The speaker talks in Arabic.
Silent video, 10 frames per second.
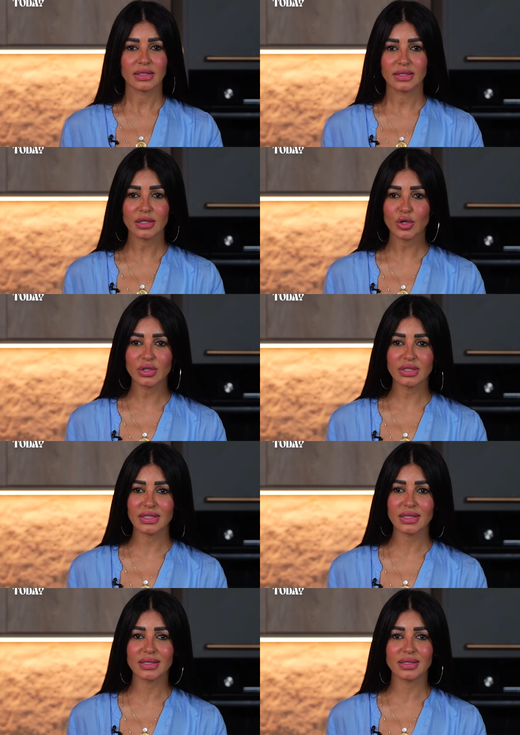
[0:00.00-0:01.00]
الزيت حطي
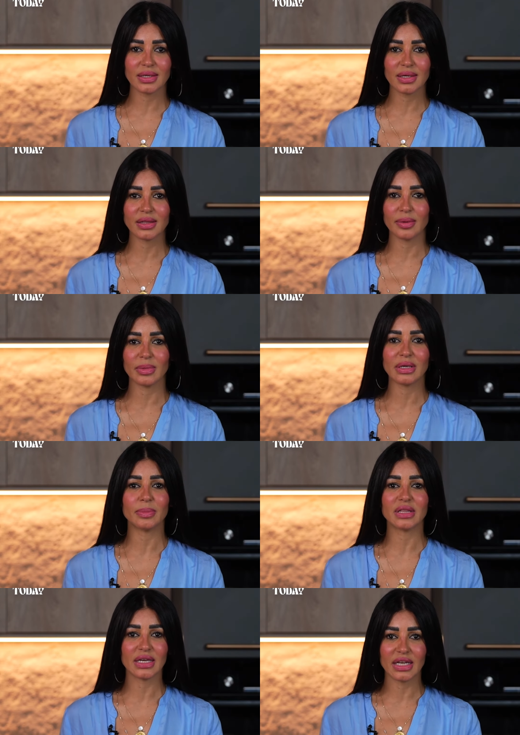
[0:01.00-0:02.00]
زيت كتير جدا
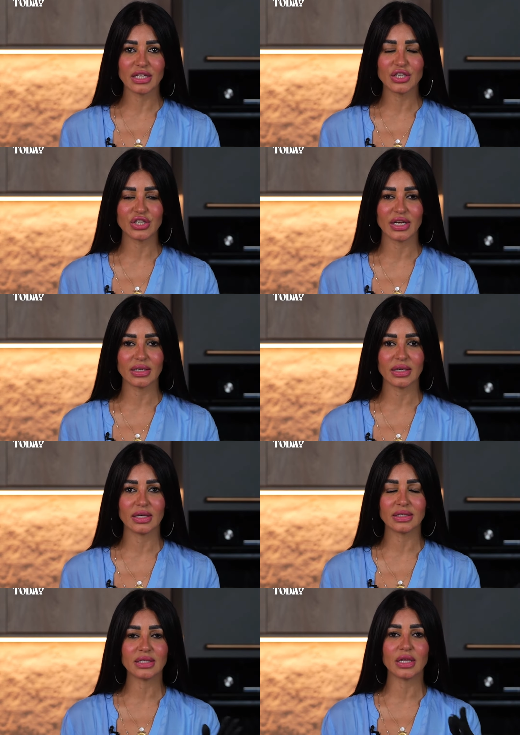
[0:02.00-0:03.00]
ما تقلقيش لان
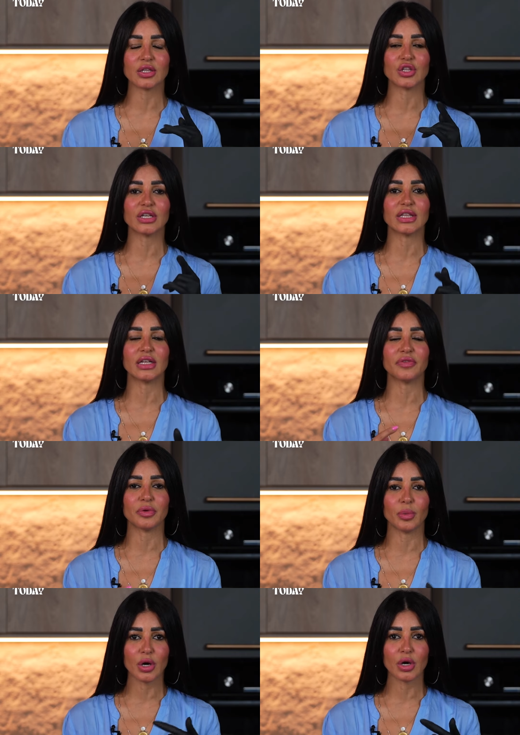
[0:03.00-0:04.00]
الزيت هتقدري تقلي
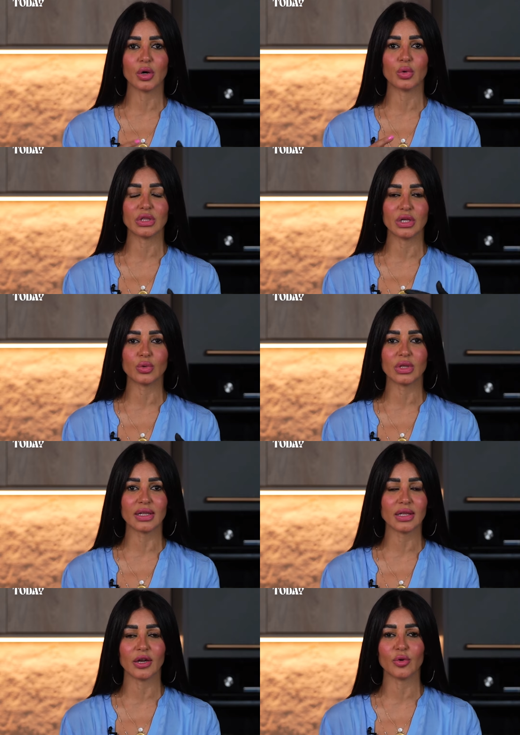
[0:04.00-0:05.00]
فيه مره واثنين
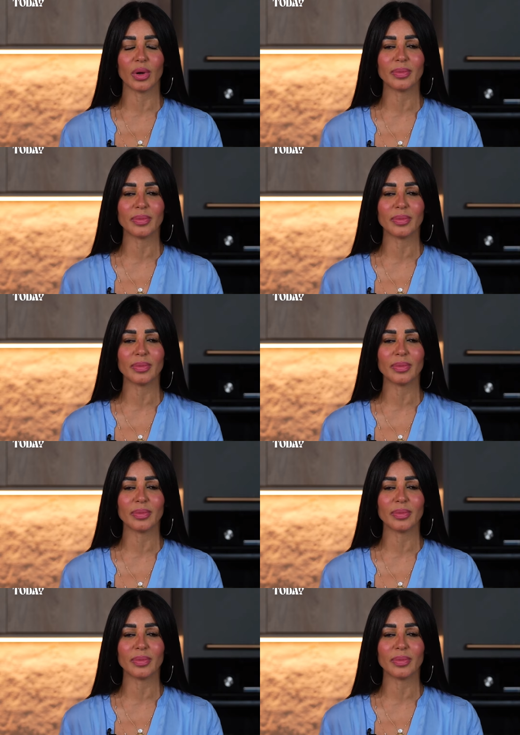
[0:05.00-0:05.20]
وثلاثه لانه ما